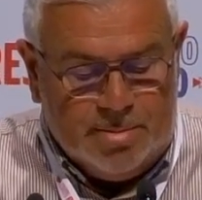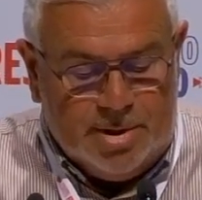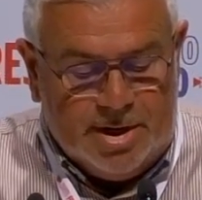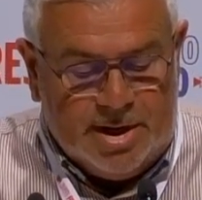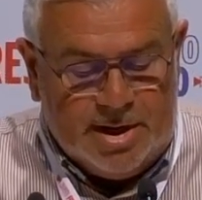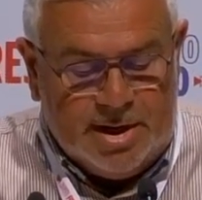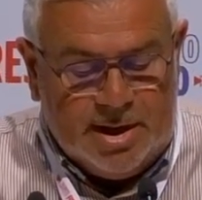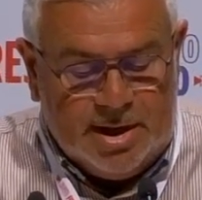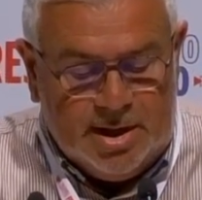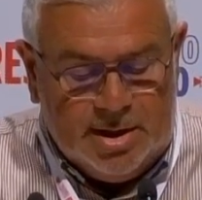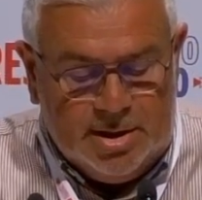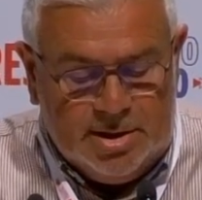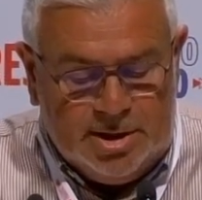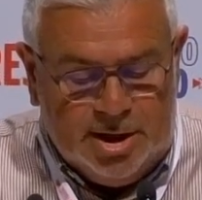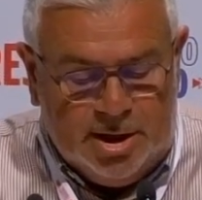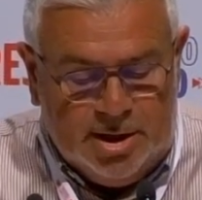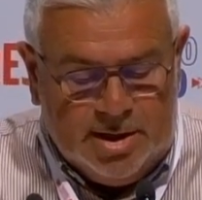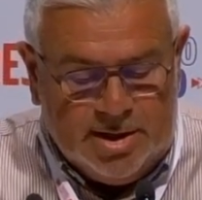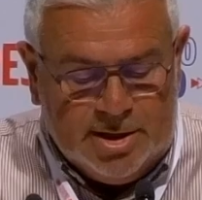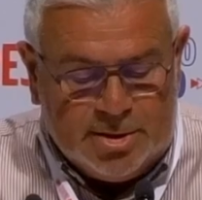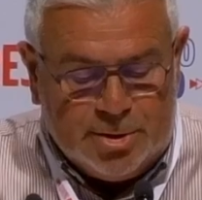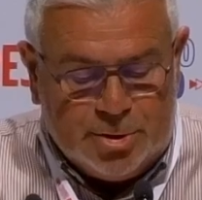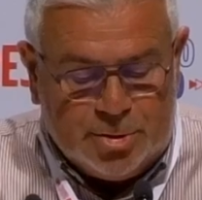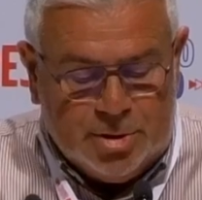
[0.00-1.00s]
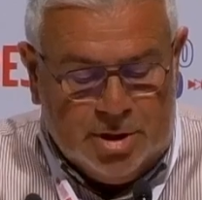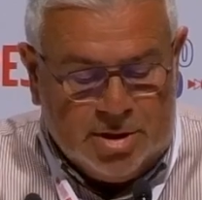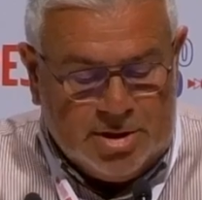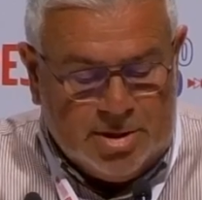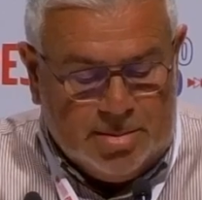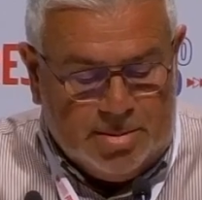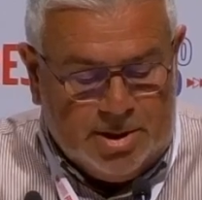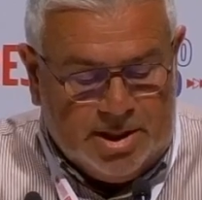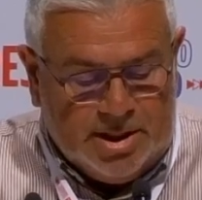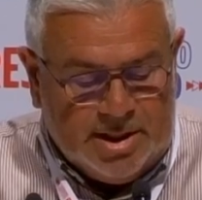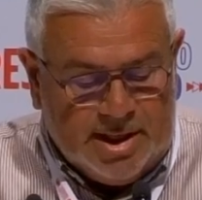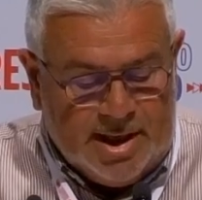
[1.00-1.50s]
para garantir a
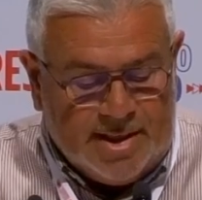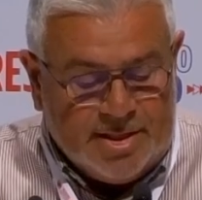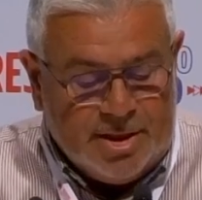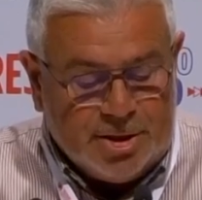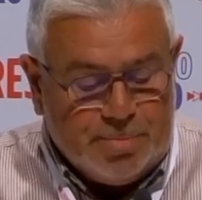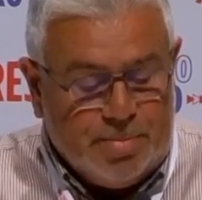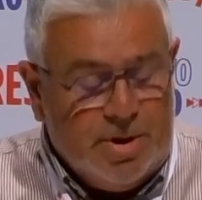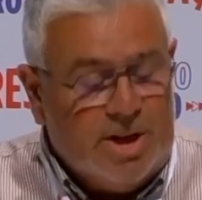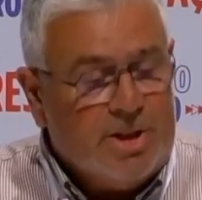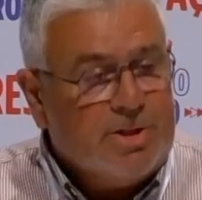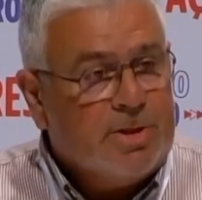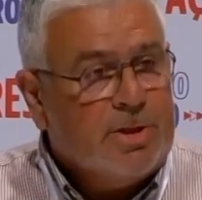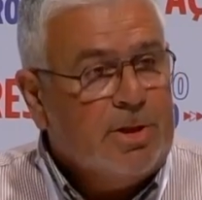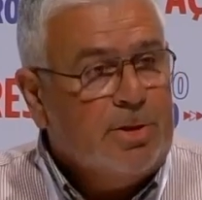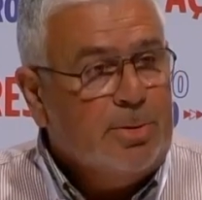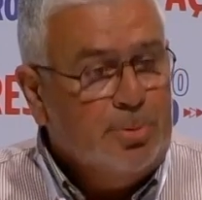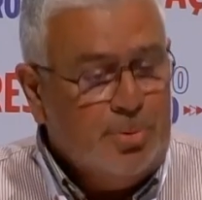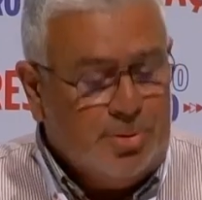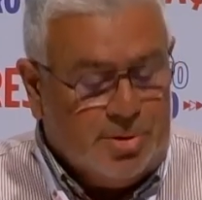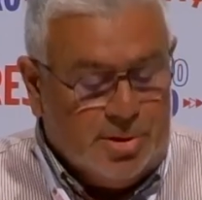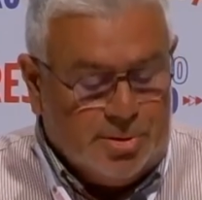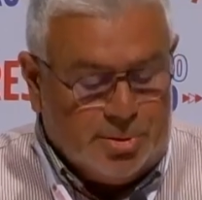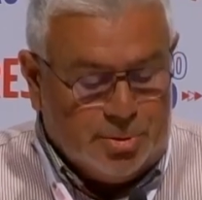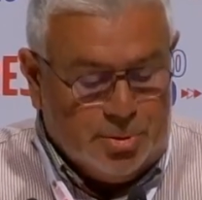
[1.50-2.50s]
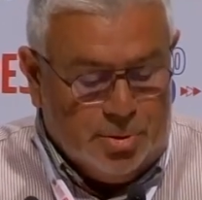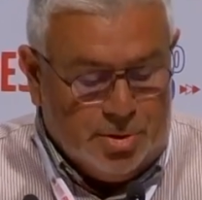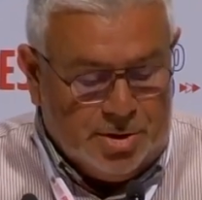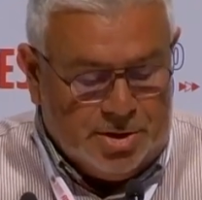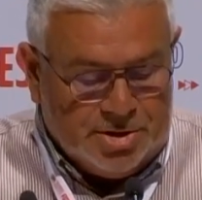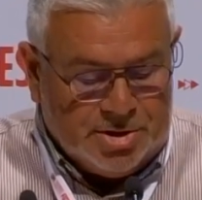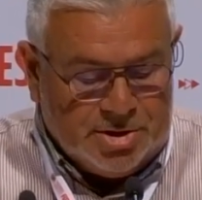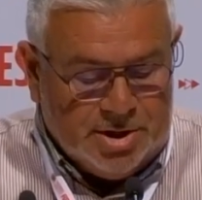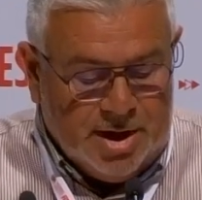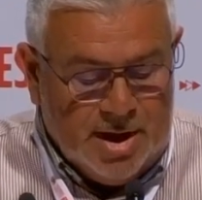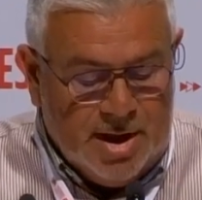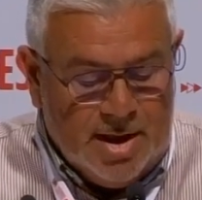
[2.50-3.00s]
sustentabilidade das pescas nos
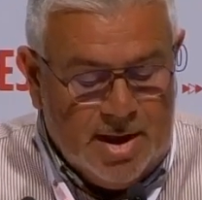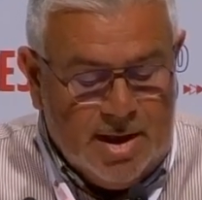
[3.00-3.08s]
Açores,